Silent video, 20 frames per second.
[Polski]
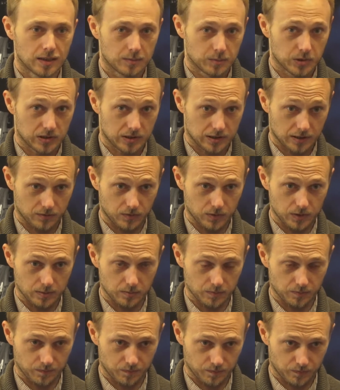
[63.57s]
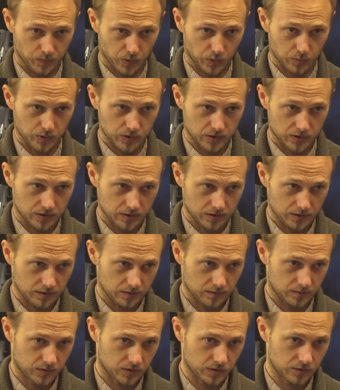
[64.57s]
Przedstawiłem pomysł
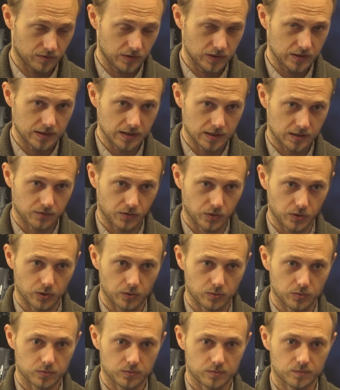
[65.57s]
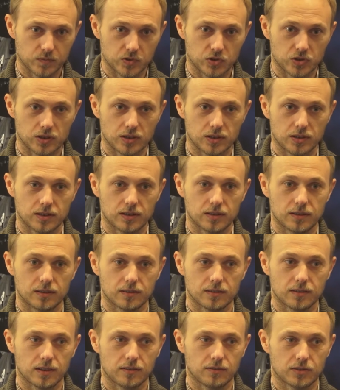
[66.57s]
y, czy wizję swoją, że
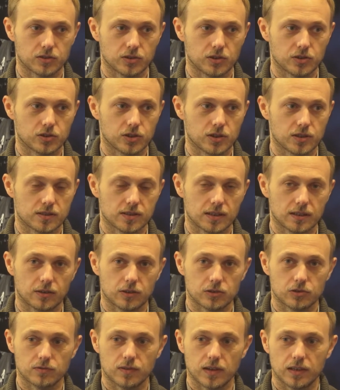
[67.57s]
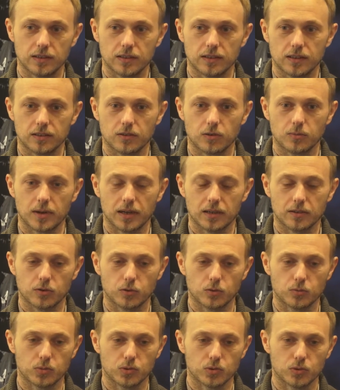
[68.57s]
najważniejsze jest zaangażowanie, dla dobra
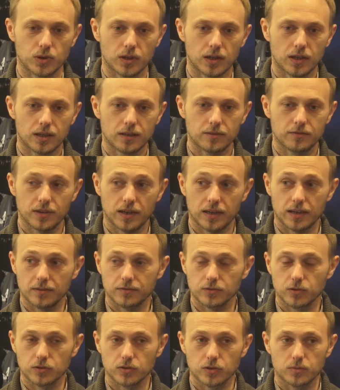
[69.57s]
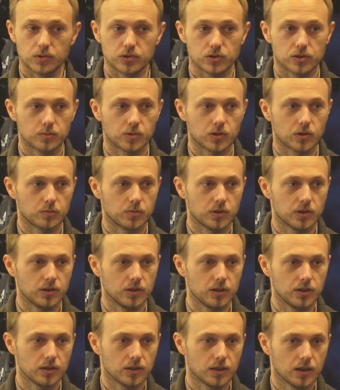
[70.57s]
klubu, wiara w to, co będziemy
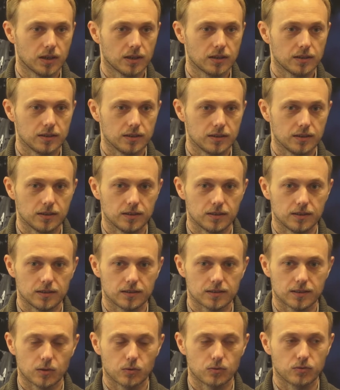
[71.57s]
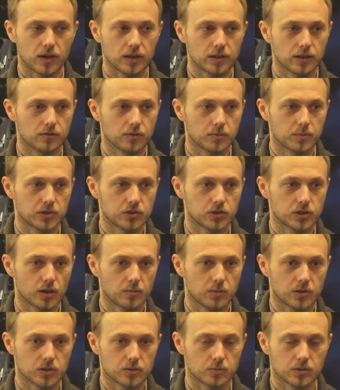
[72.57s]
robili i zaufanie wobec
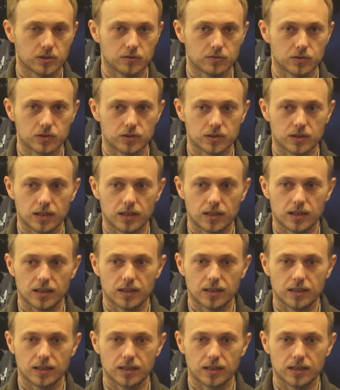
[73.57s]
siebie, żeby te wszystkie,